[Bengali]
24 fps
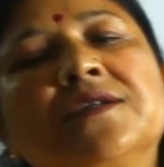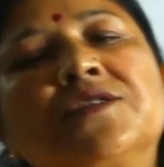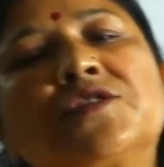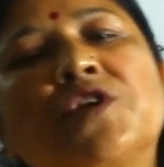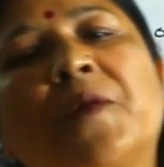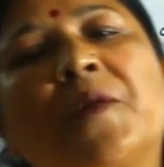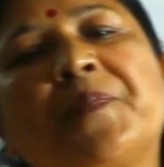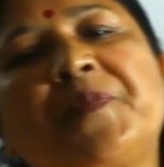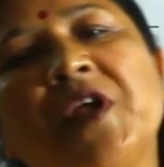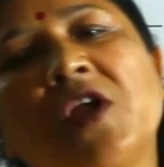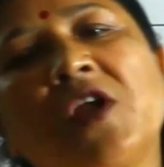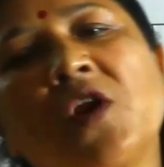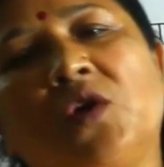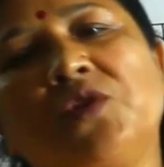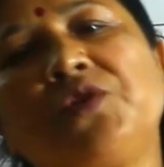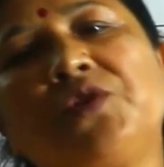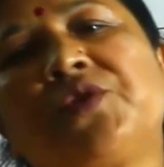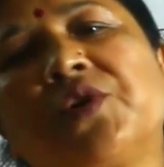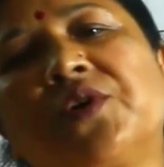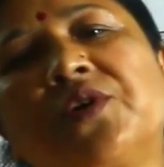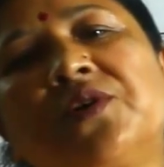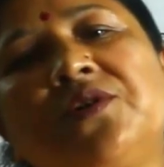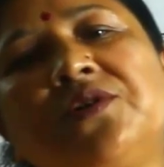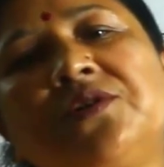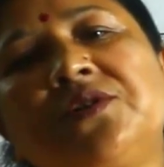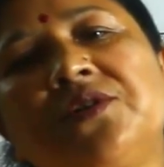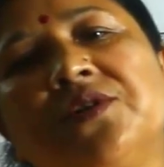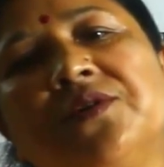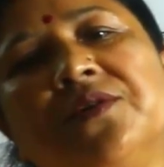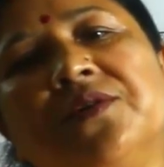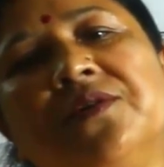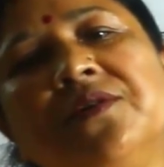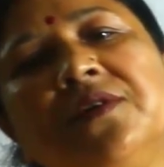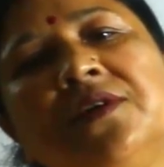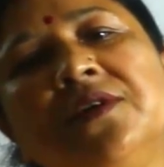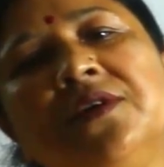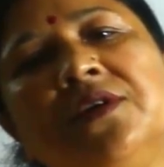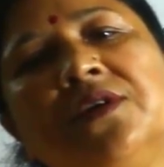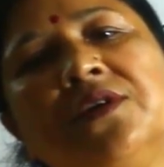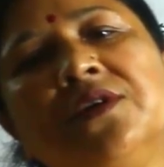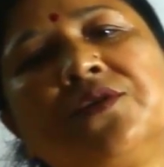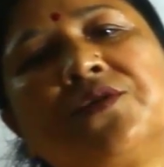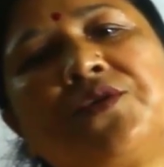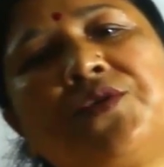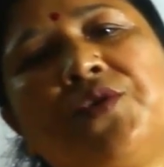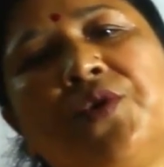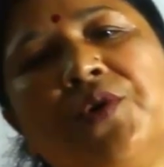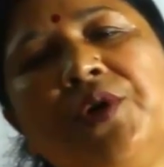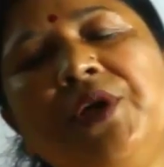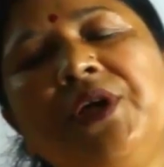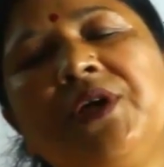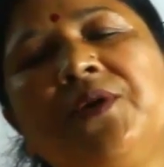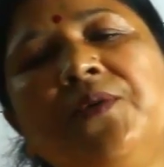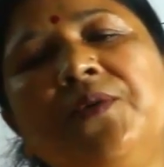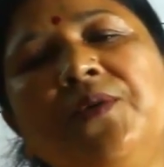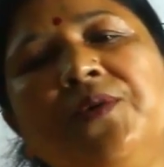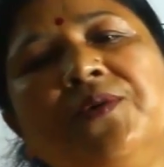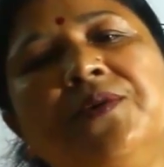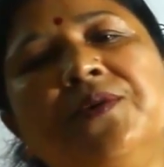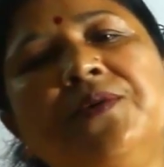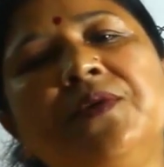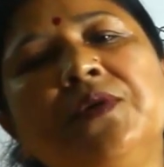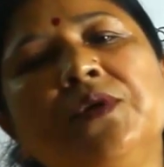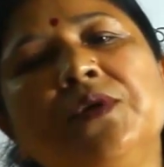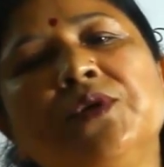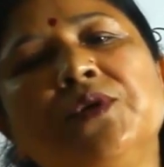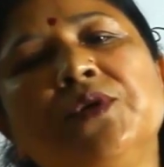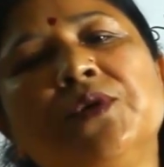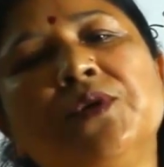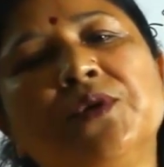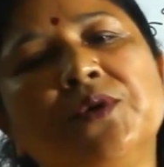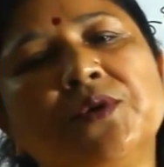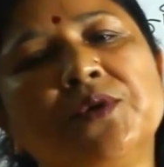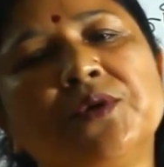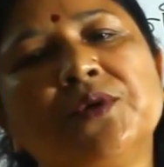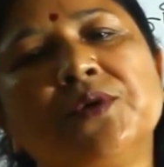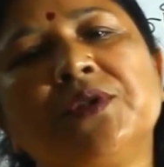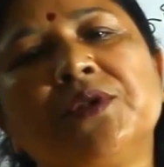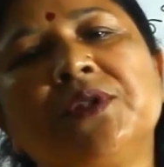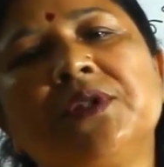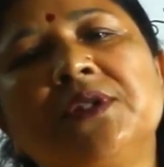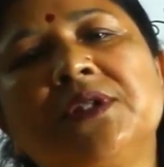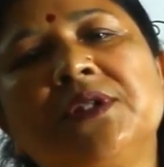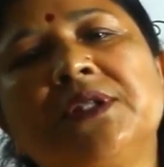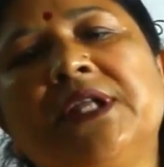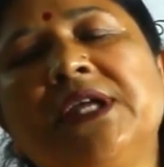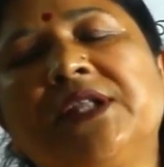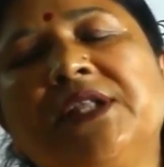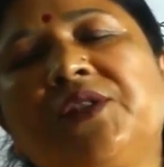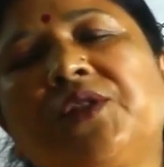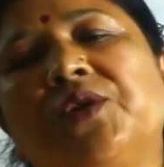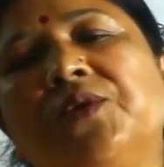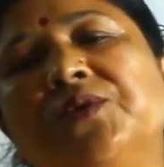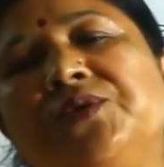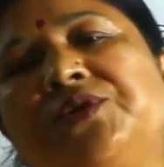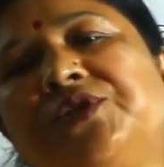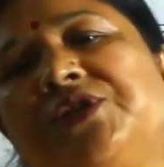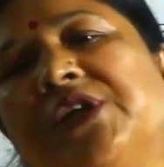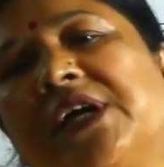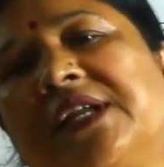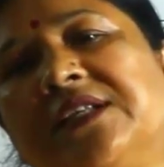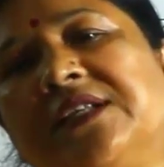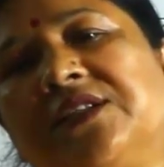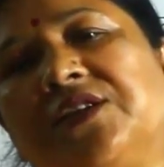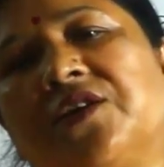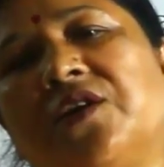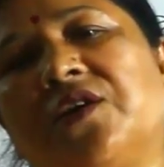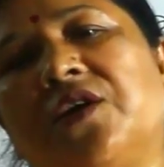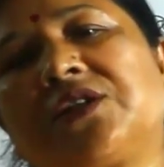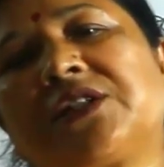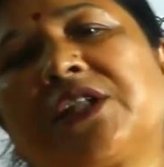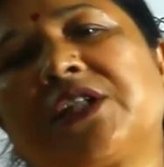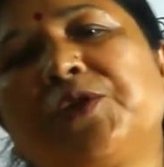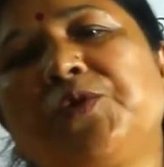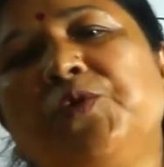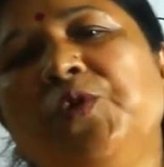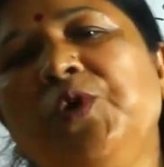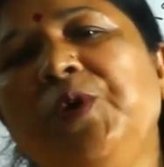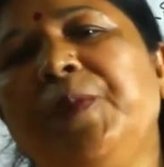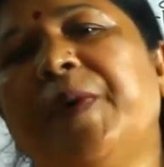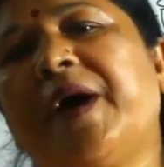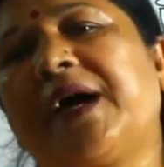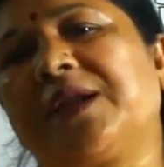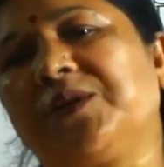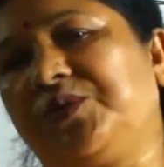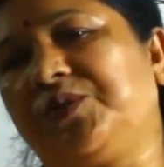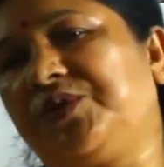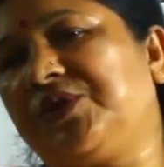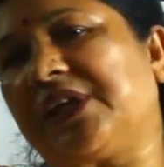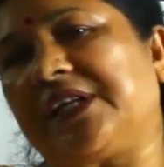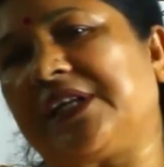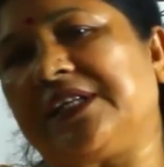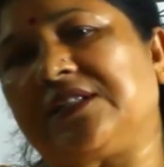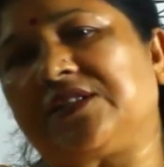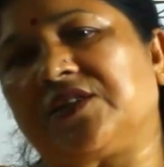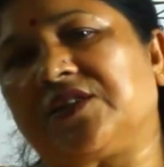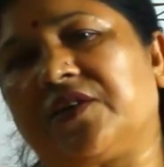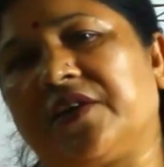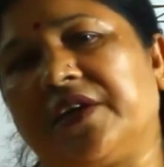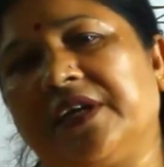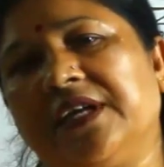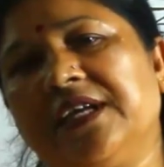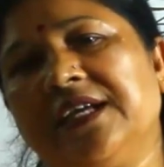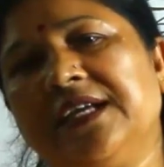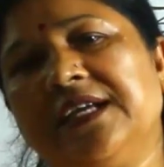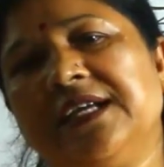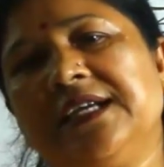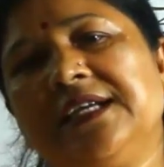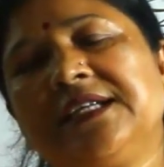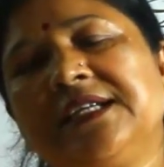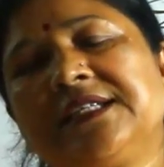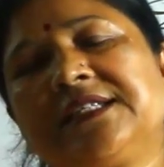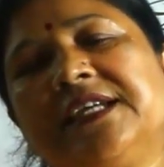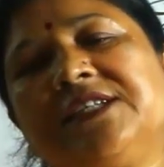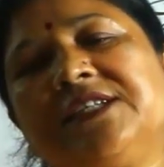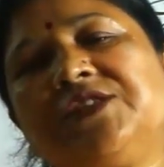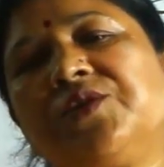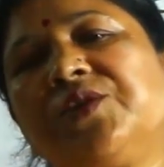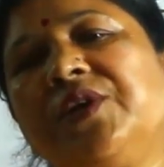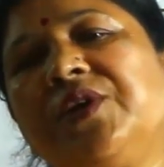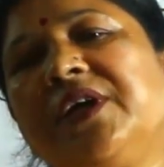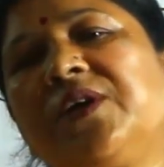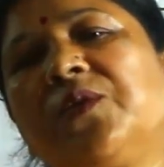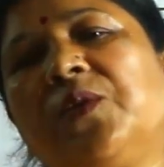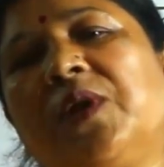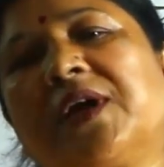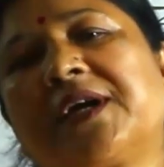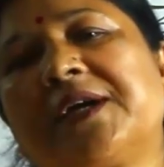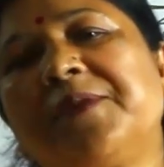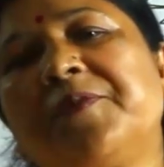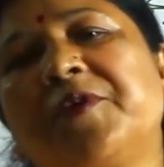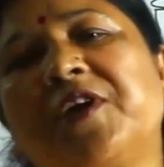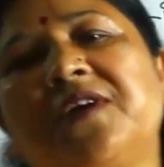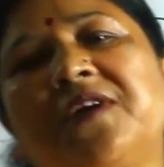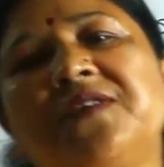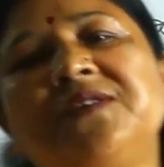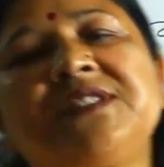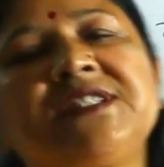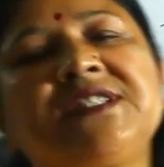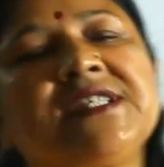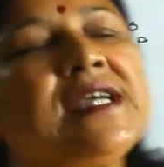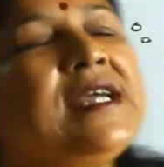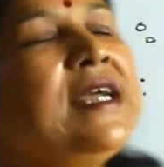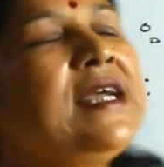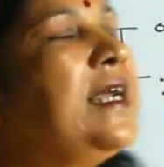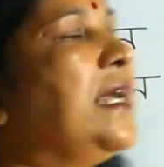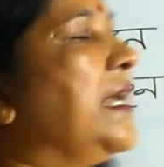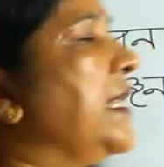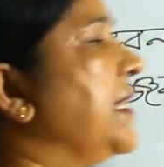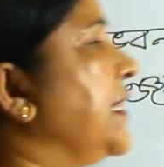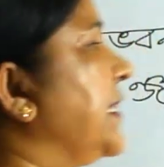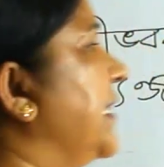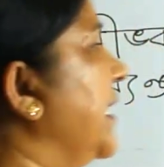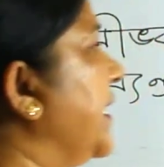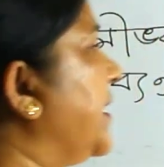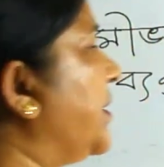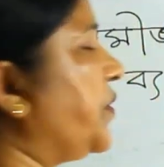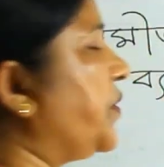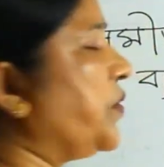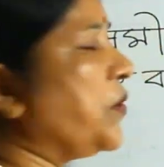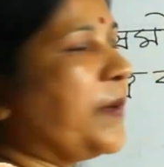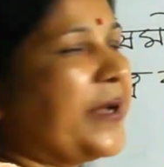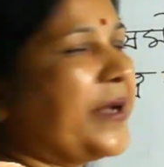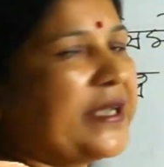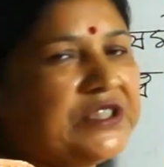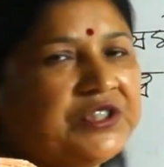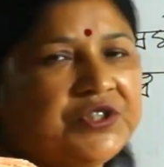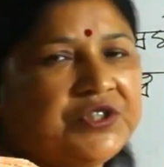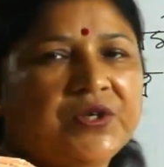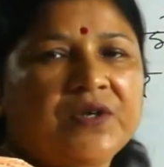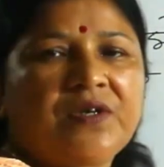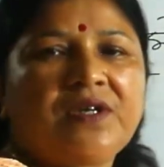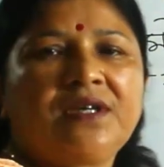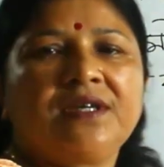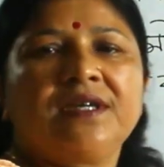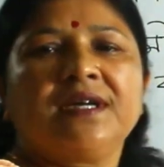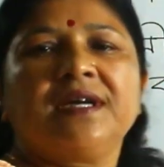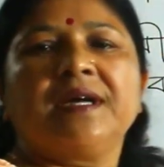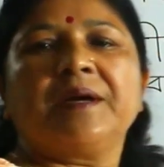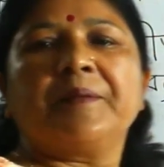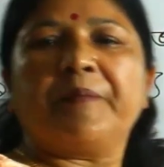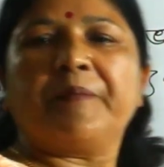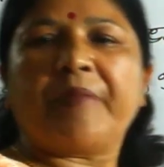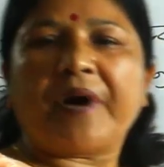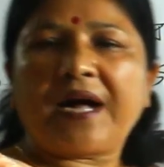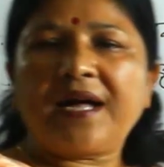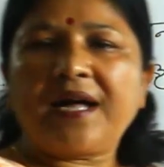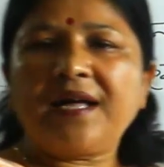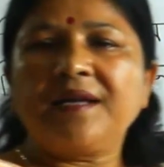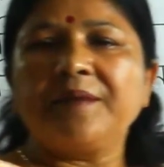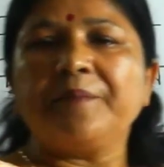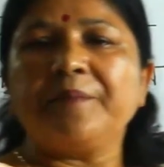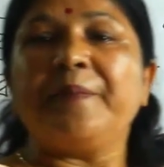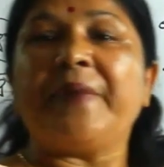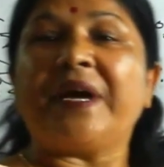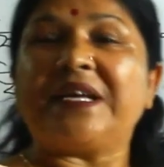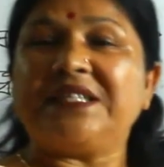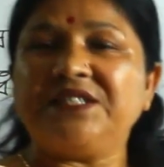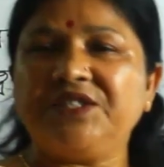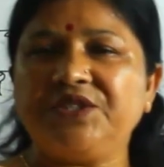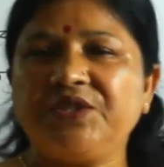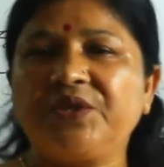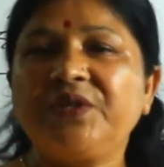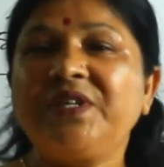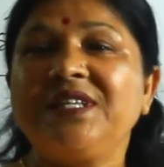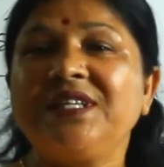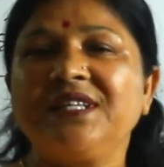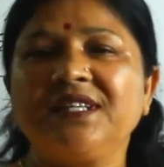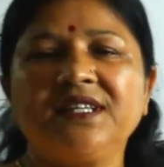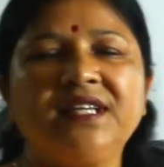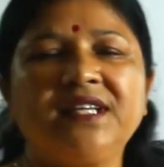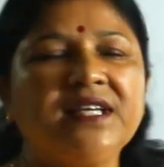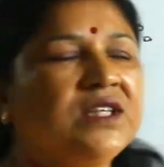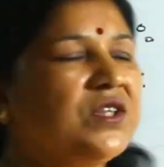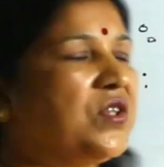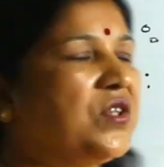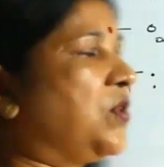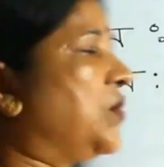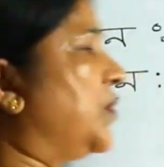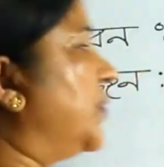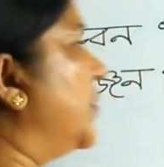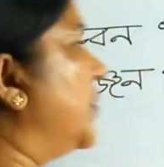শব্দের অন্তর্গত ধ্বনিগুলো দ্বিত্ব উচ্চারিত হয় অর্থাৎ দুইবার উচ্চারিত হয় সেই জন্য এগুলাকে বলা হচ্ছে দ্বিত্ব ব্যঞ্জন বা ব্যঞ্জন দ্বিত্ব